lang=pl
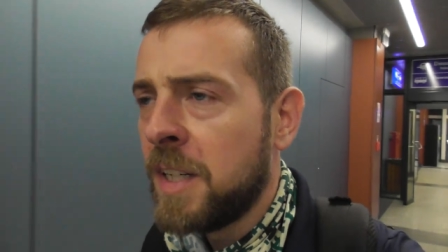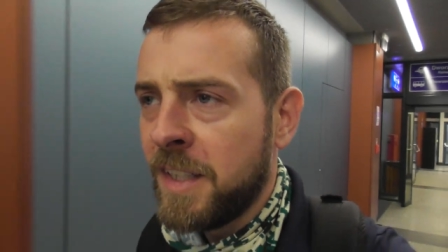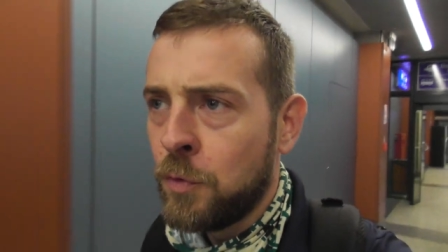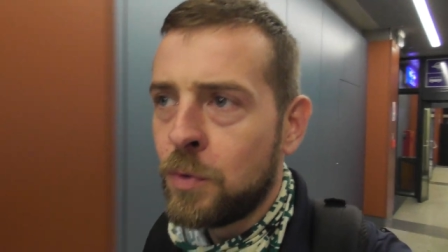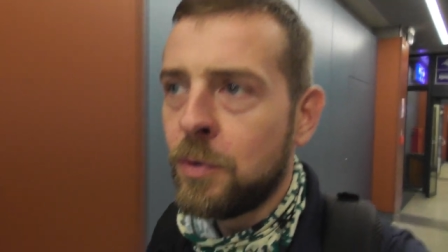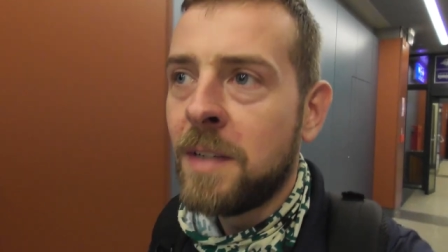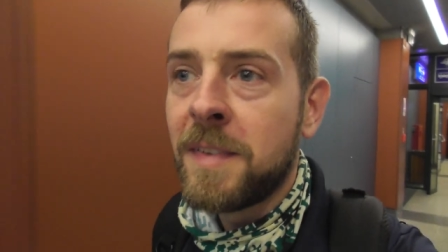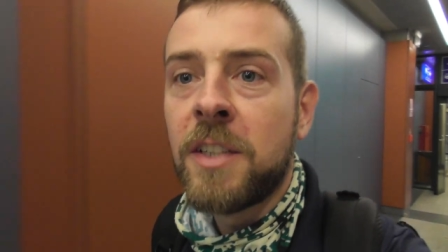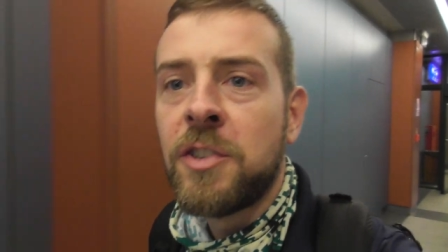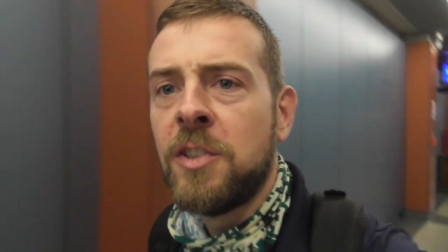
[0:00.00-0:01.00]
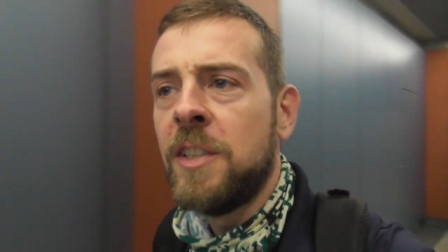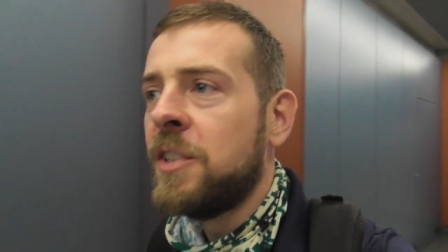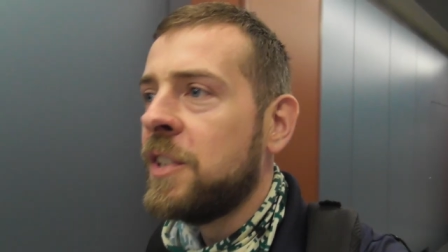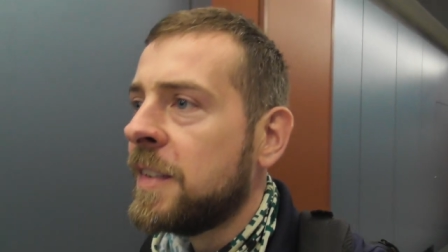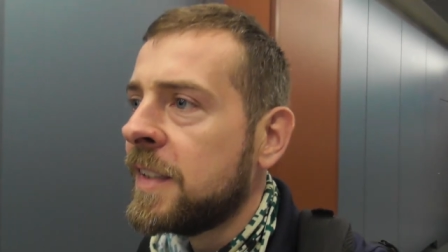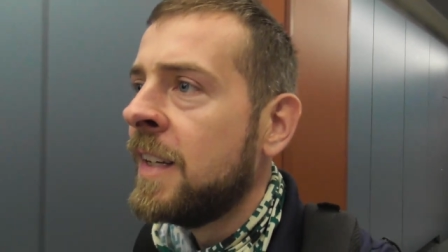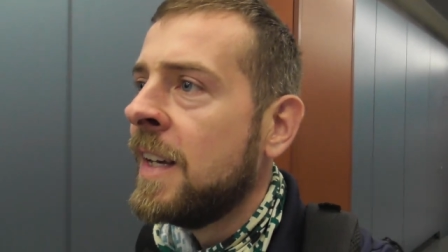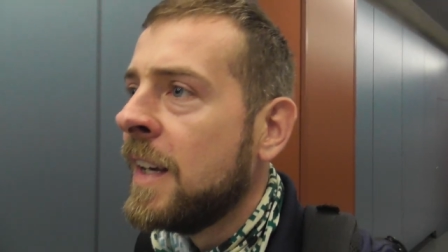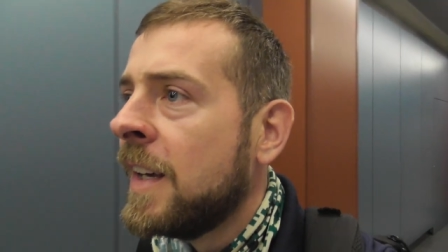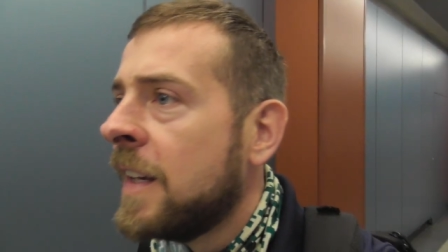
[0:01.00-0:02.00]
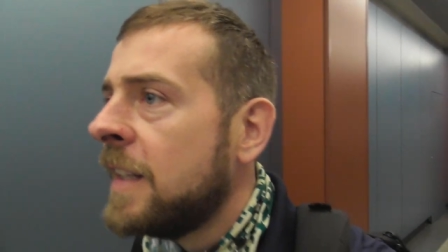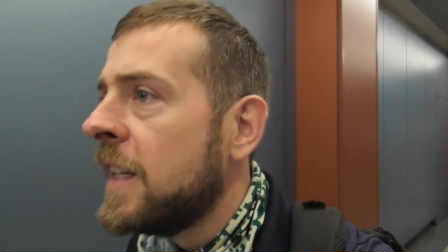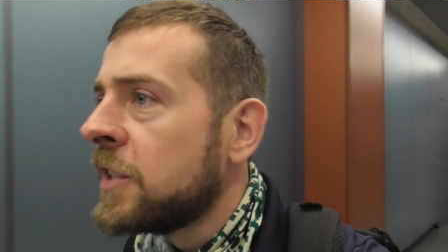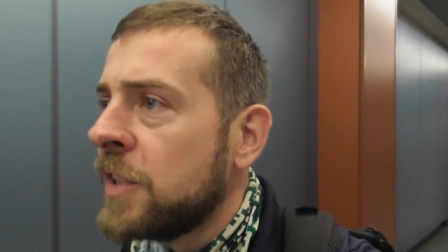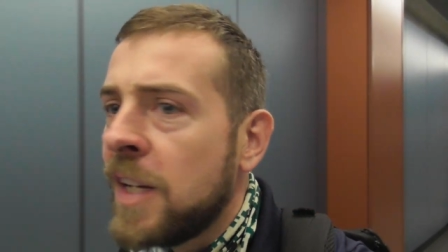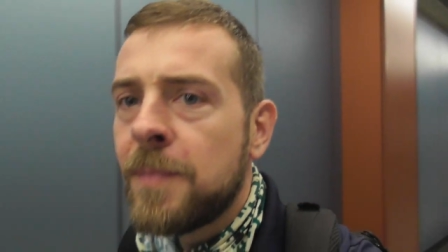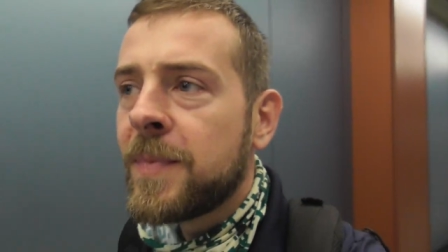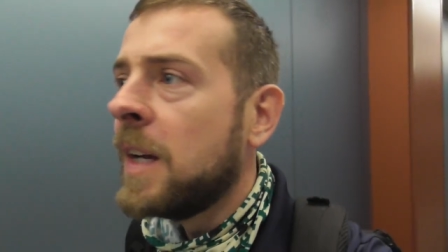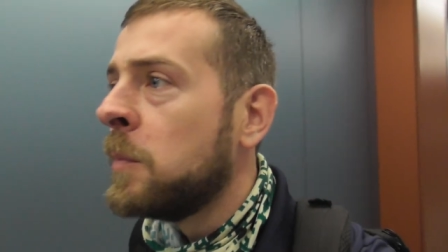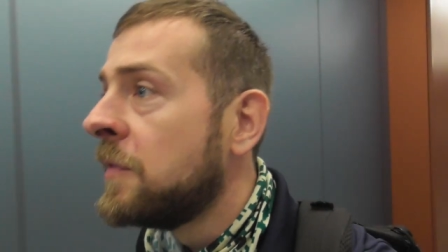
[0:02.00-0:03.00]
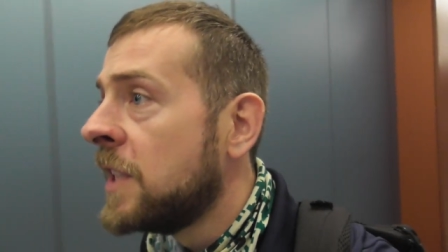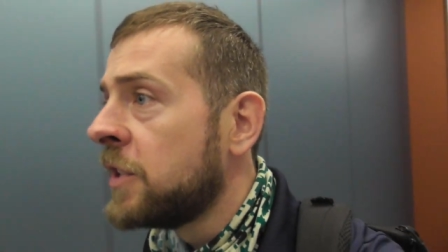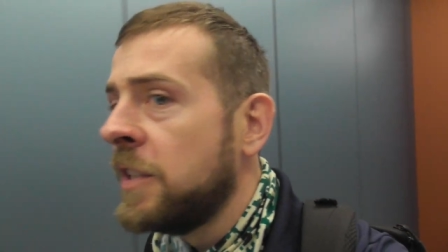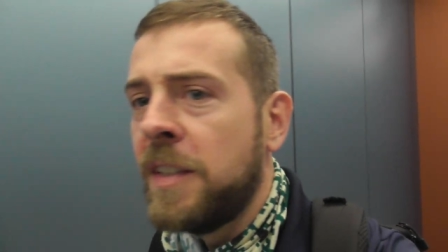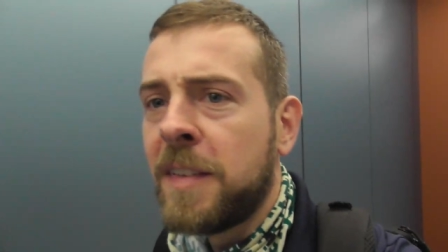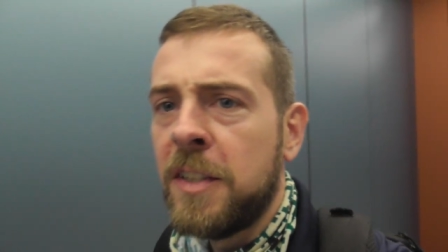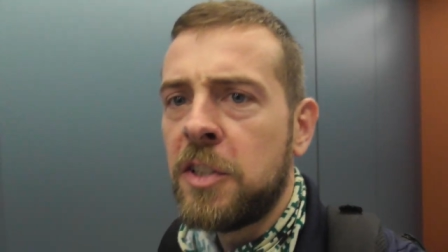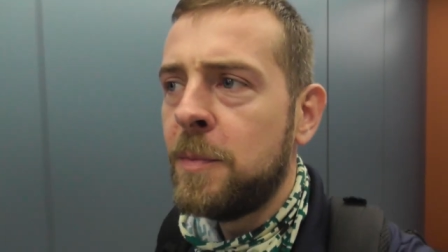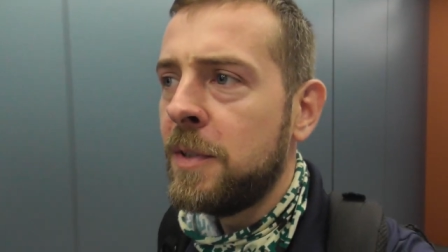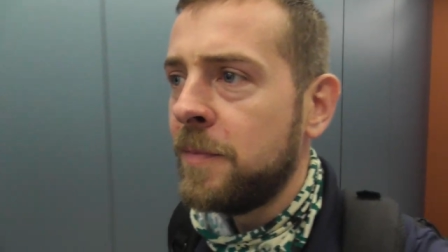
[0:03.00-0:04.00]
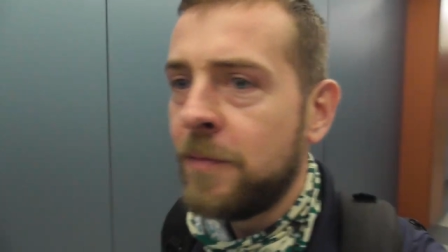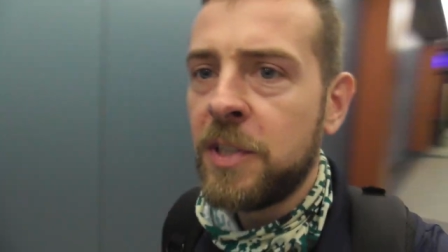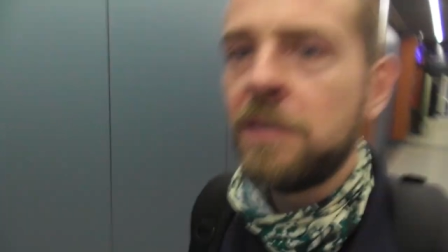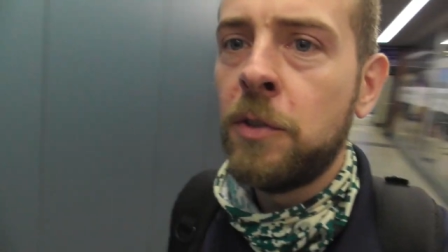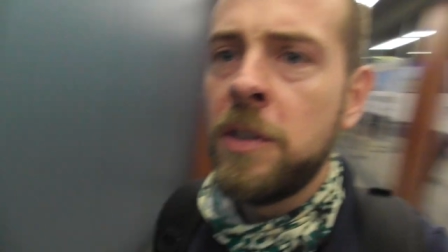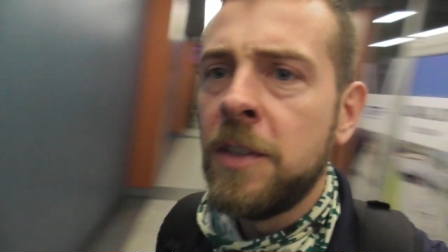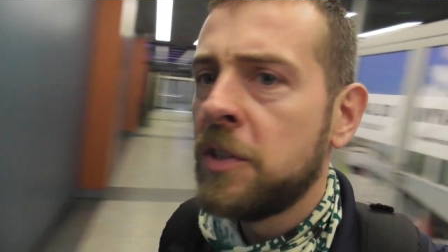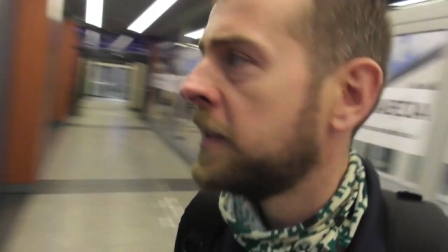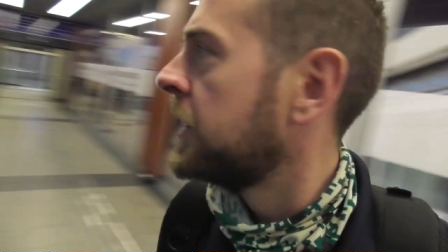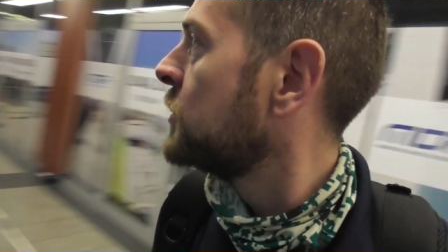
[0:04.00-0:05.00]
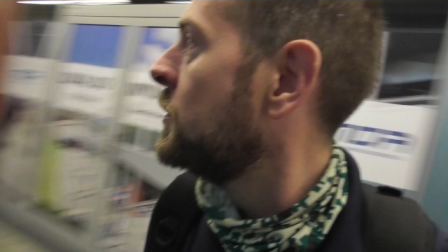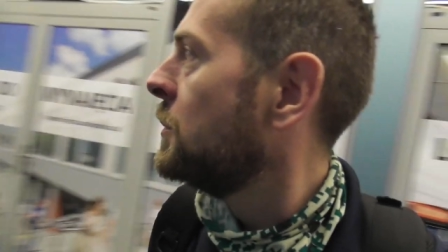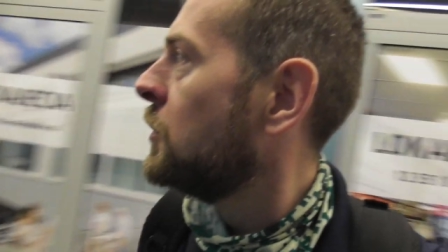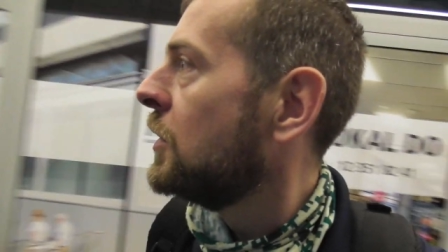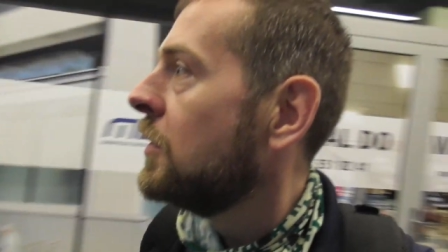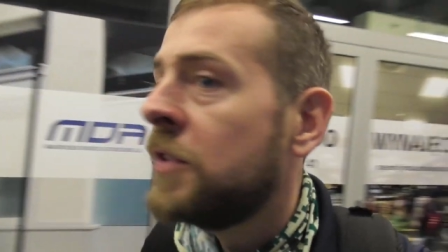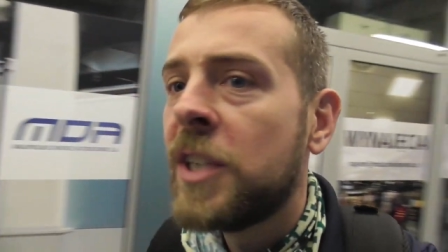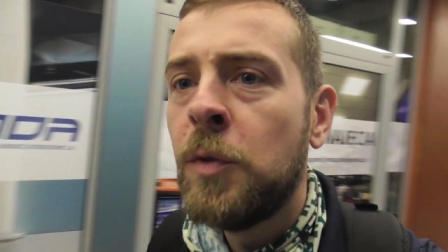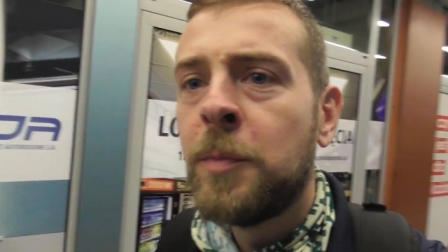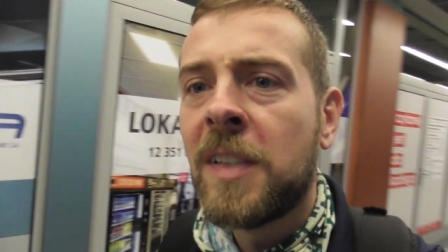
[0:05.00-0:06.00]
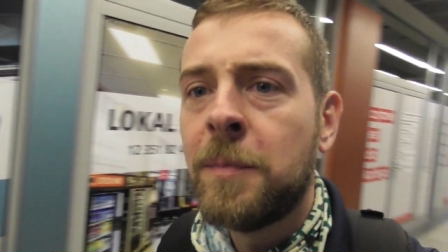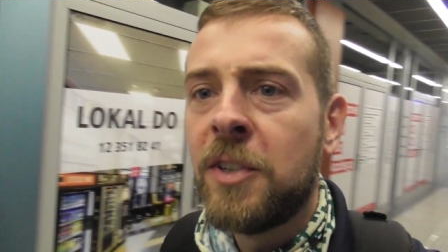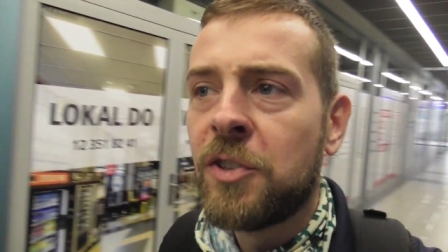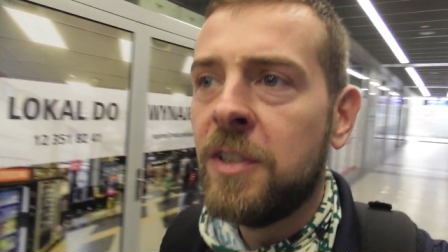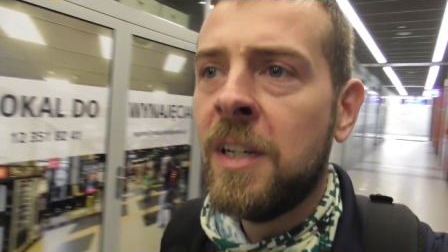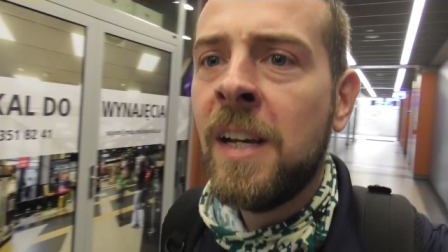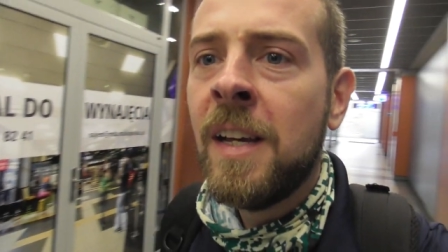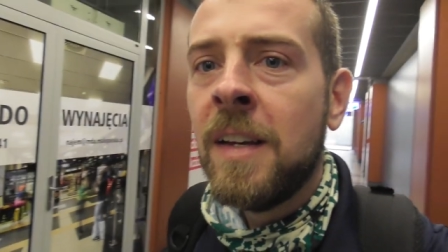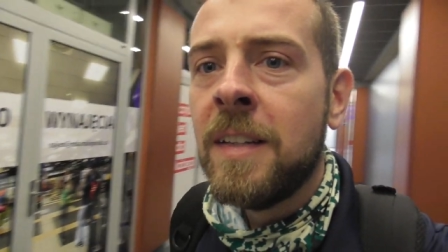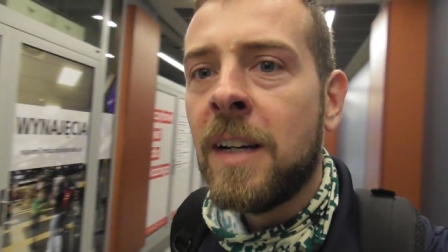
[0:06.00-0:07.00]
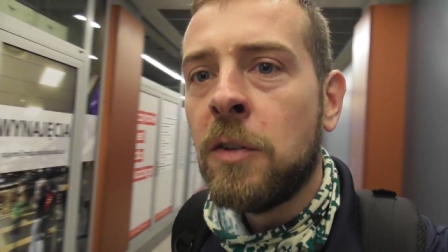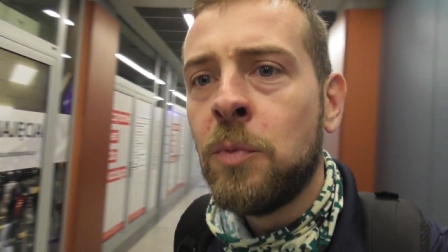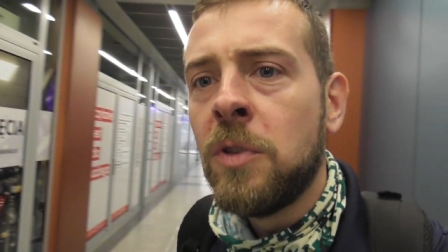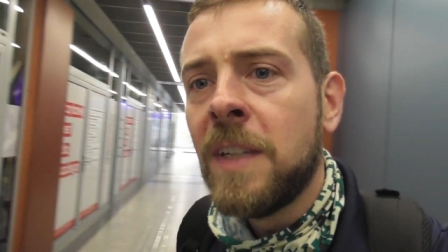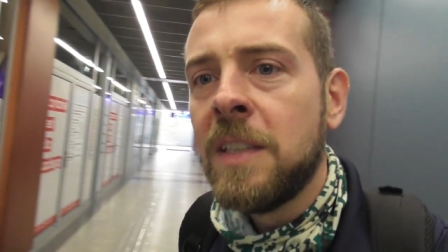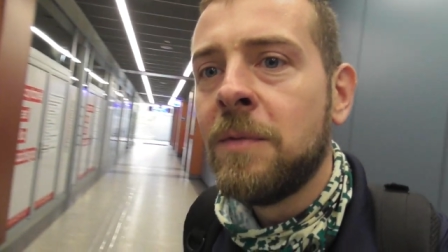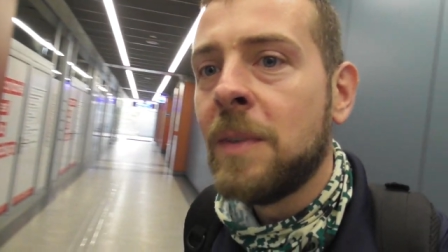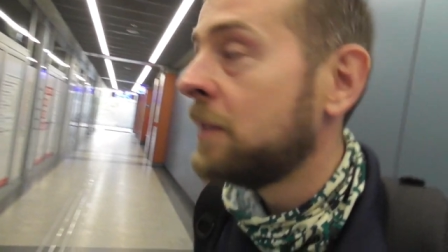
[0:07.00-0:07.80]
kanału, która w znacznej części jest leśna, a my w lesie nie jesteśmy. Właściwie to nie wiem, gdzie jesteśmy, bo wysiadłem po raz pierwszy na odbudowanym